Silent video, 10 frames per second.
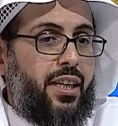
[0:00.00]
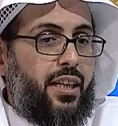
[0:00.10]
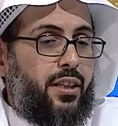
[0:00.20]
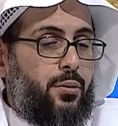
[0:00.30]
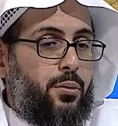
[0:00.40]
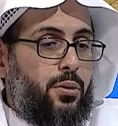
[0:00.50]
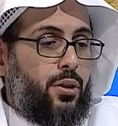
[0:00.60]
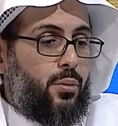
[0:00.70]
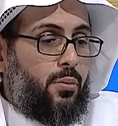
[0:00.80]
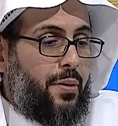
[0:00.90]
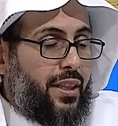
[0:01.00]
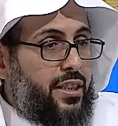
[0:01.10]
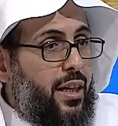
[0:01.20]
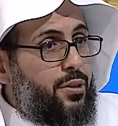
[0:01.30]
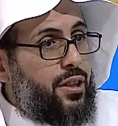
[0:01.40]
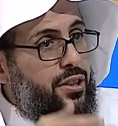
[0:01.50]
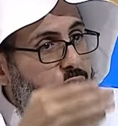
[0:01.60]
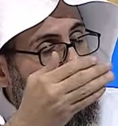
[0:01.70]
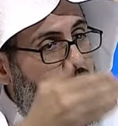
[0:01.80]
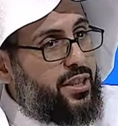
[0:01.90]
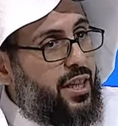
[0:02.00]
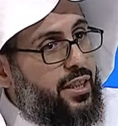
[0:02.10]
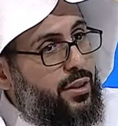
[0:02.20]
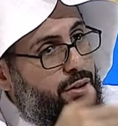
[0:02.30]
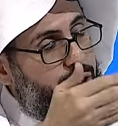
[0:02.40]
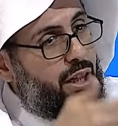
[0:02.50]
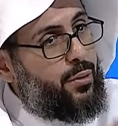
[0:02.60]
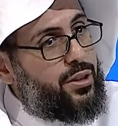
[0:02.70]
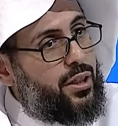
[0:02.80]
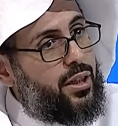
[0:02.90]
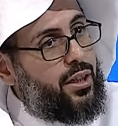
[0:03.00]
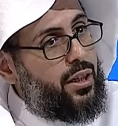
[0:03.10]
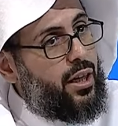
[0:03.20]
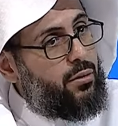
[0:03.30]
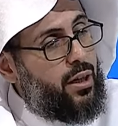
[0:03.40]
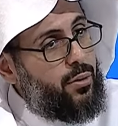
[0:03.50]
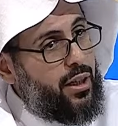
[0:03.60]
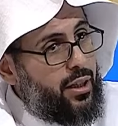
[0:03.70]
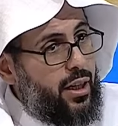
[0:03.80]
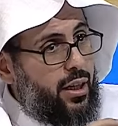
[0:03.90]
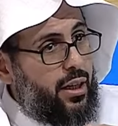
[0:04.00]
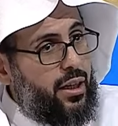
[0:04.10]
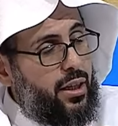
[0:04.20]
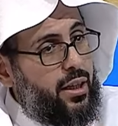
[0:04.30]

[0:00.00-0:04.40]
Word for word: لأنه ربما يتجاوز الإنسان الأسانيد يتجاوز الأقوال ويقرأ